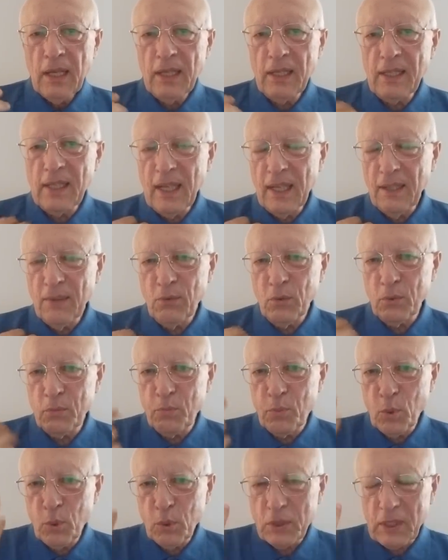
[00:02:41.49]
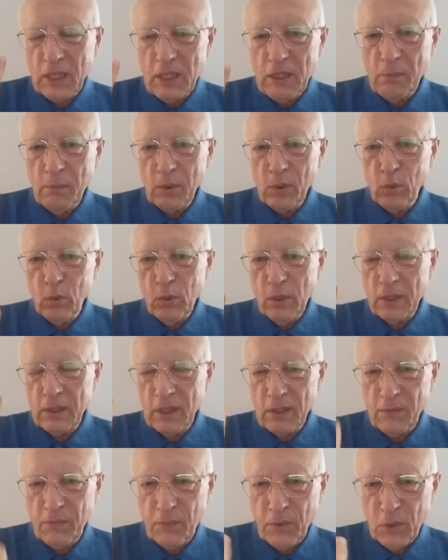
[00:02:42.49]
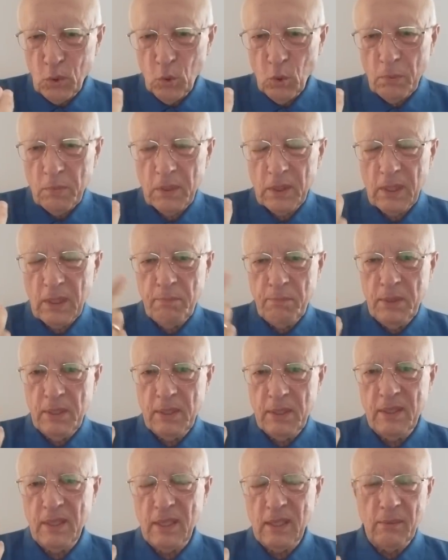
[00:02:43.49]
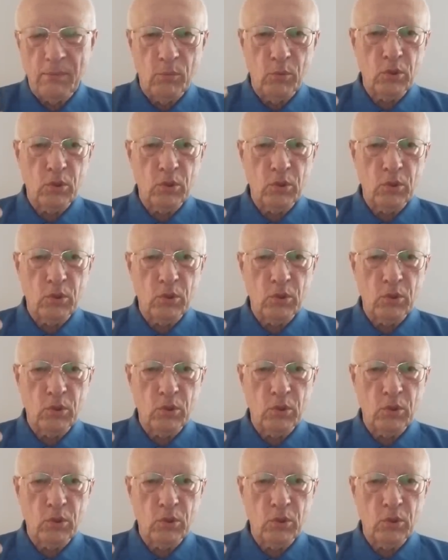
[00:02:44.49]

Я вот просто не могу этот феномен объяснить.